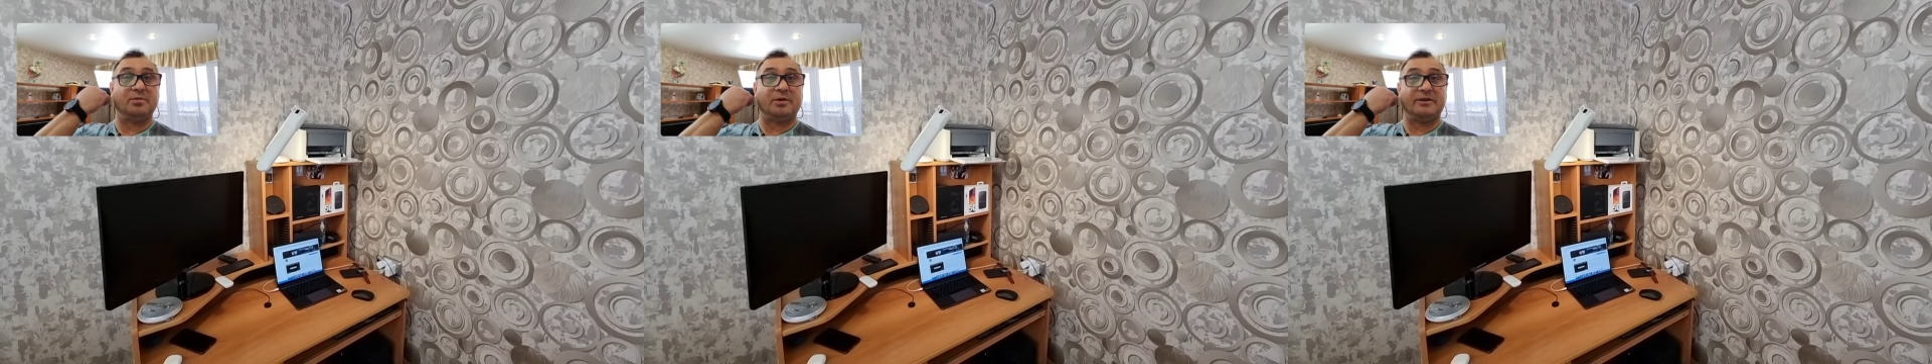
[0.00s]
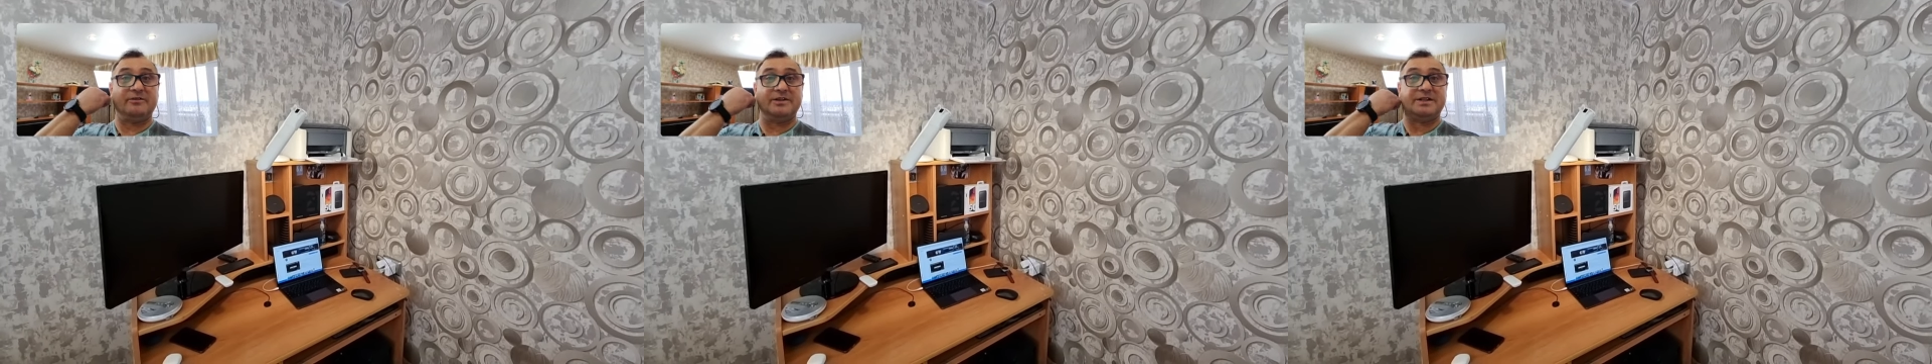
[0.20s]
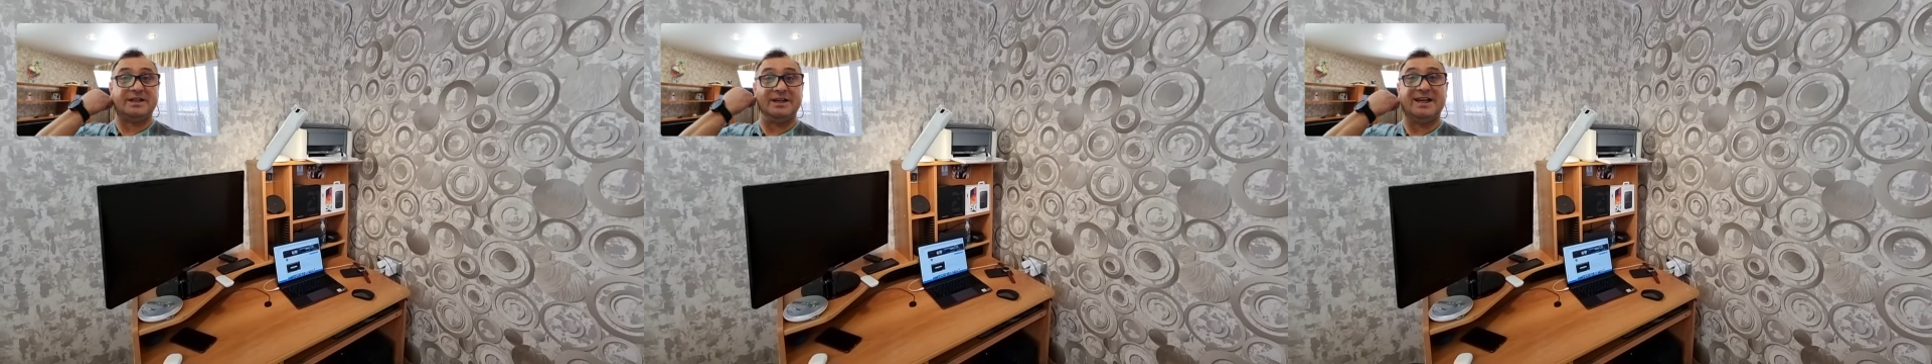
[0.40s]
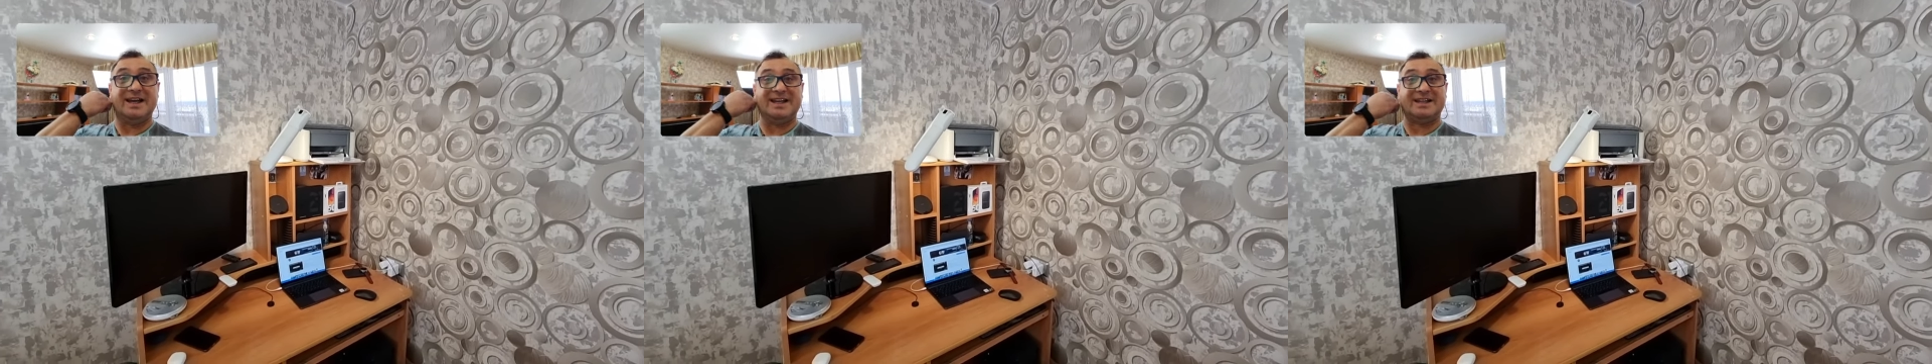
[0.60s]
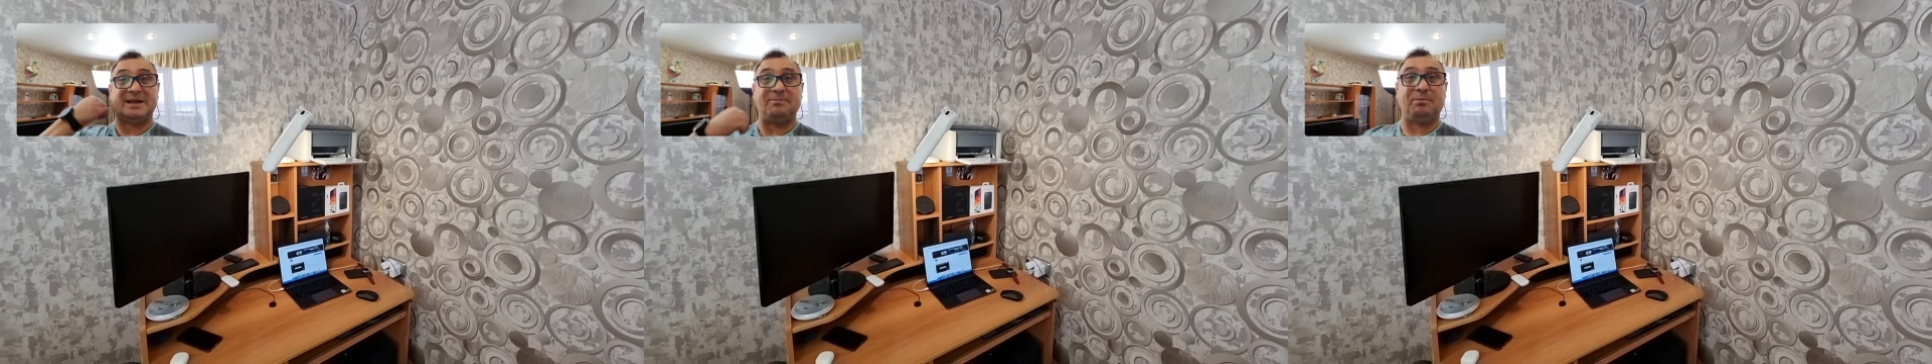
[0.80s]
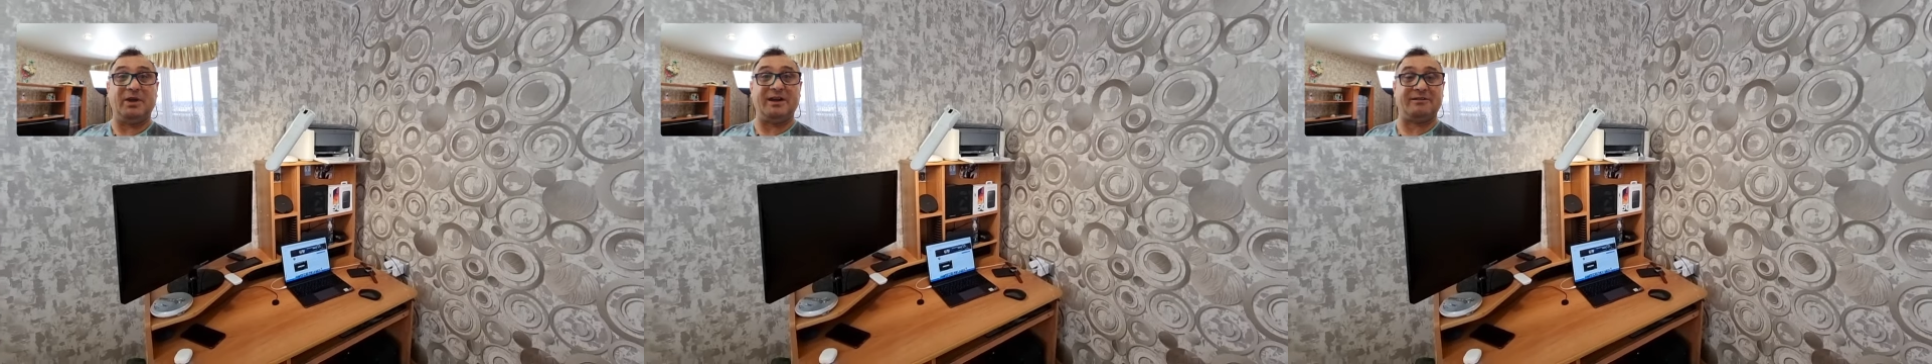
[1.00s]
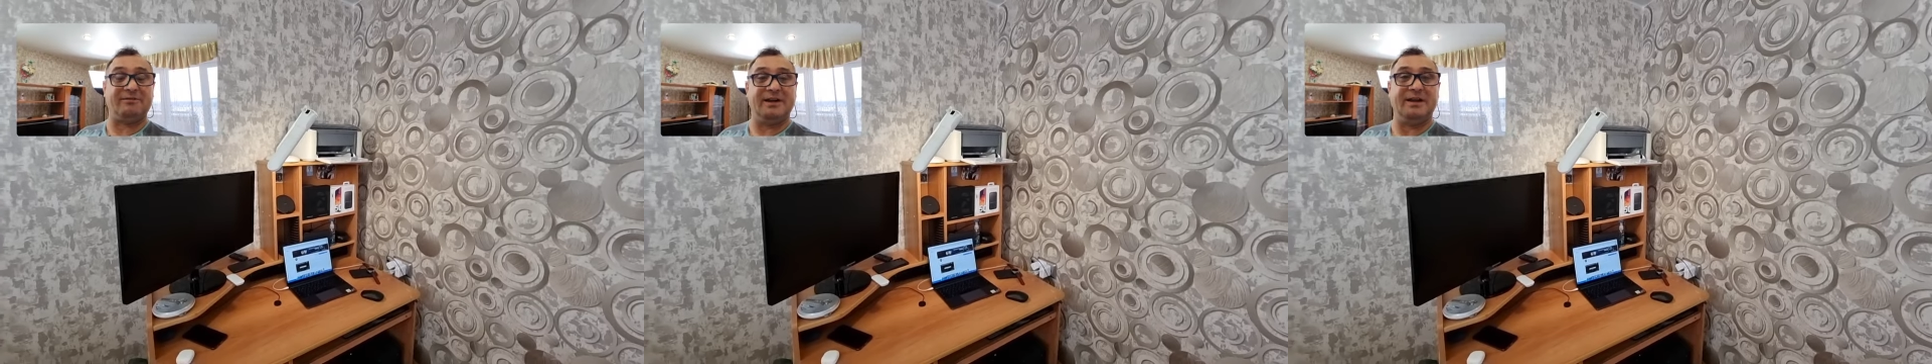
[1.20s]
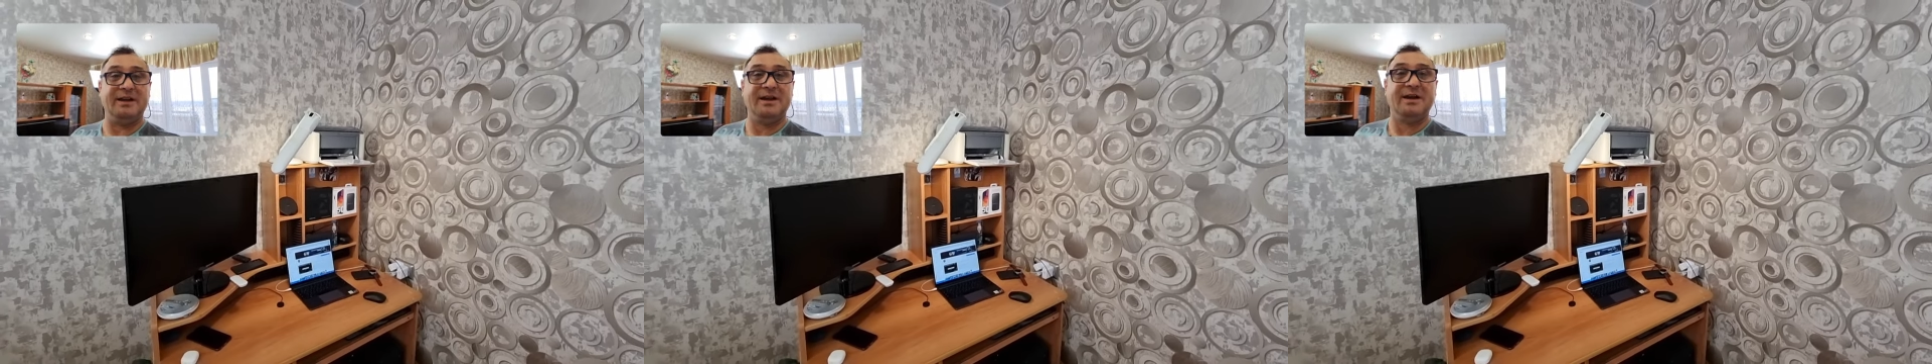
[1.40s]
провести. Это
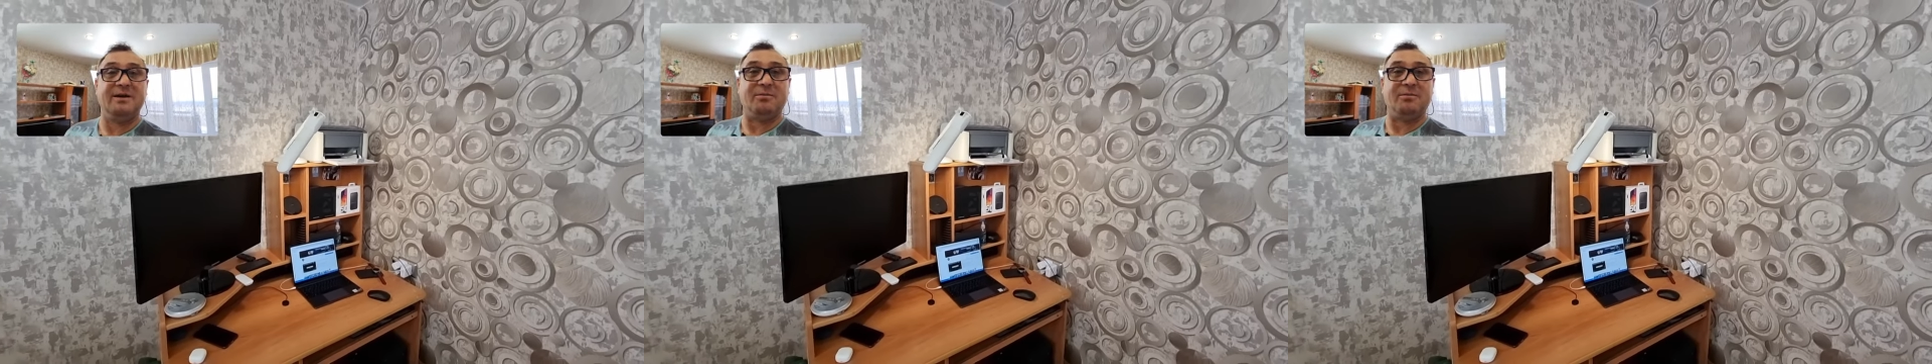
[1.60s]
первый.